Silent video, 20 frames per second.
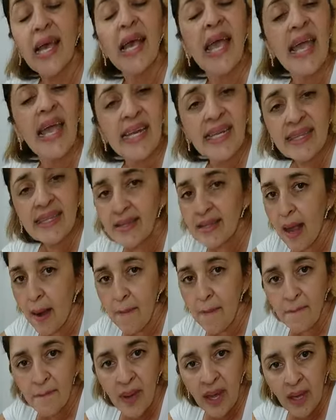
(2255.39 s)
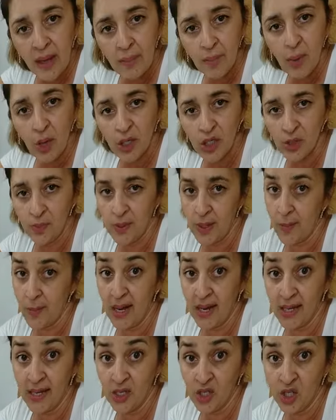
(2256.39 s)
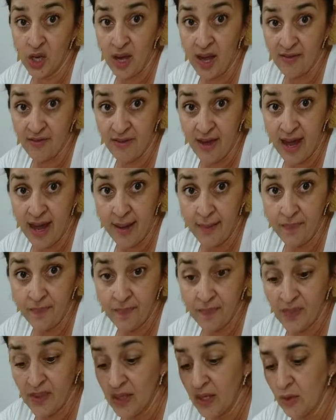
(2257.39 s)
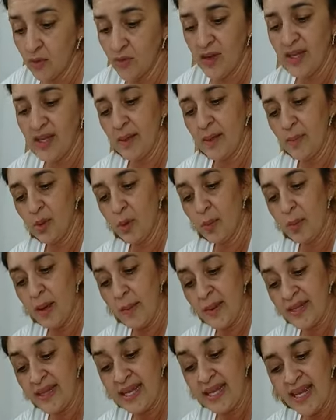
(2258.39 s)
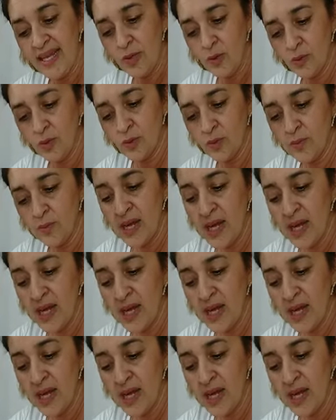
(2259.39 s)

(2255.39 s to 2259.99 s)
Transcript: Ele também pode ir para a máquina de lavar, não vai ter problema nenhum.